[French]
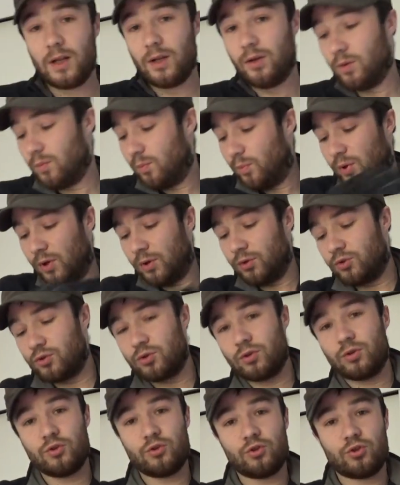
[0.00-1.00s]
la dump
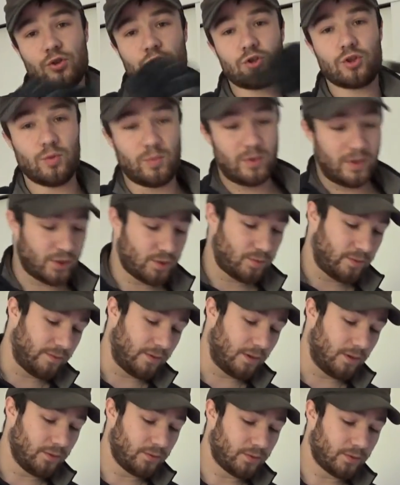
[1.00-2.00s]
pouch, je chope la
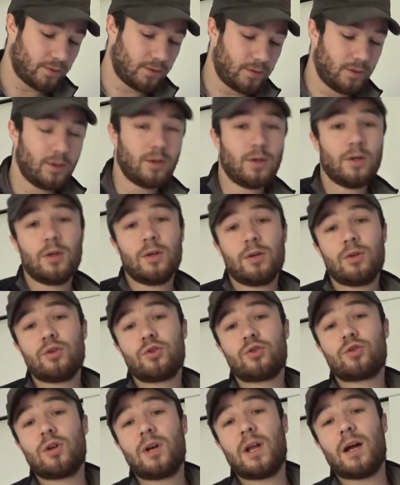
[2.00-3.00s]
suivante,
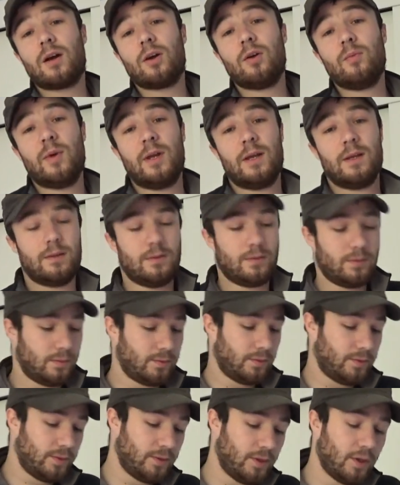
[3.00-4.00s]
je la remets
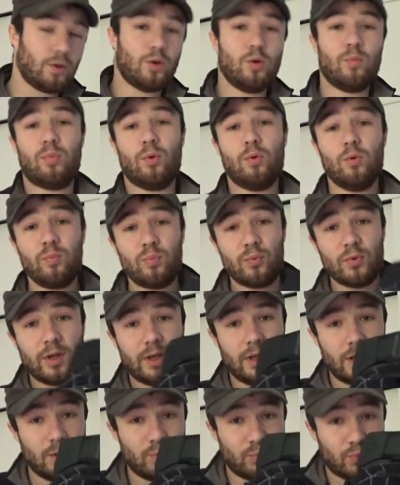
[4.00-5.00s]
dans le pont
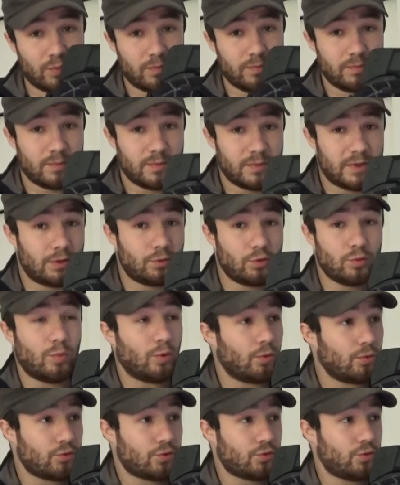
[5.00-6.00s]
et hop, c'est au
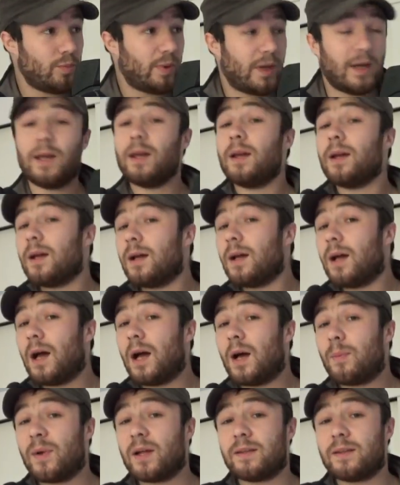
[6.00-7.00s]
bon, je suis prêt
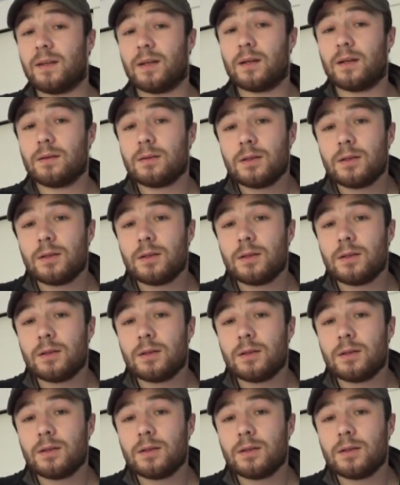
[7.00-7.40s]
à repartir.